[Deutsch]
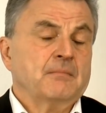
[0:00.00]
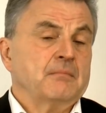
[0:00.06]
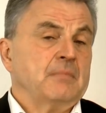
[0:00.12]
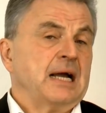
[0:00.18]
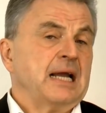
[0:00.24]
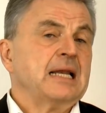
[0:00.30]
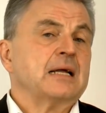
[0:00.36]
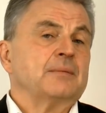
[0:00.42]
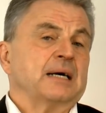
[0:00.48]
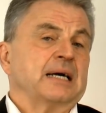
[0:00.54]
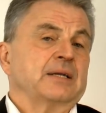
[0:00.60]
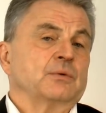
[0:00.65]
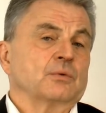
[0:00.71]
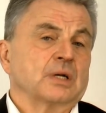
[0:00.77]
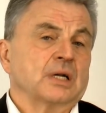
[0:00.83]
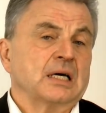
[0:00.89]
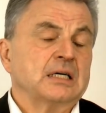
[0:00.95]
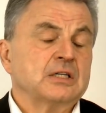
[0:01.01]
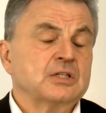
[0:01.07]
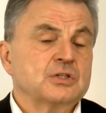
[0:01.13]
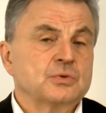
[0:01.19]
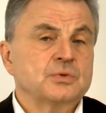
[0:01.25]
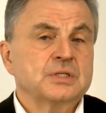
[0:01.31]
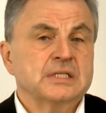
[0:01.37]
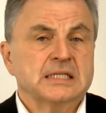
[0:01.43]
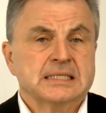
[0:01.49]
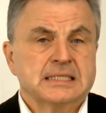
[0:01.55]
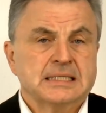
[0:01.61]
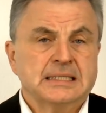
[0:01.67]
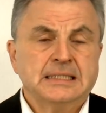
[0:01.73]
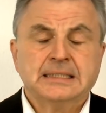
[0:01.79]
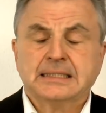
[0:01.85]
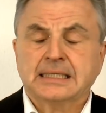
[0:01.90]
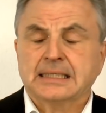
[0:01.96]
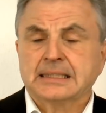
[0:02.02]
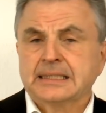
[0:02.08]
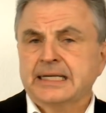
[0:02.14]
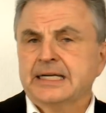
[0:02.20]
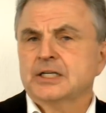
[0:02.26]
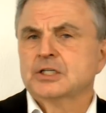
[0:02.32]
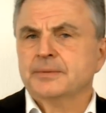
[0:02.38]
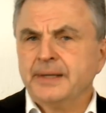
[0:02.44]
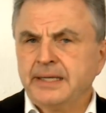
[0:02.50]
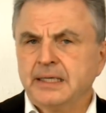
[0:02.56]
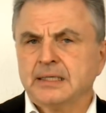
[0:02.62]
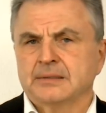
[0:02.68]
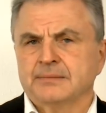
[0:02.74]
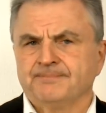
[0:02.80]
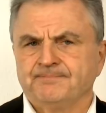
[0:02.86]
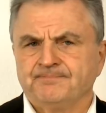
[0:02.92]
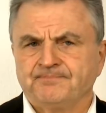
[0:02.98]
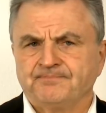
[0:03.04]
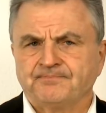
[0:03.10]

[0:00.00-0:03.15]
meiner Meinung nach zusätzlich dann erschweren.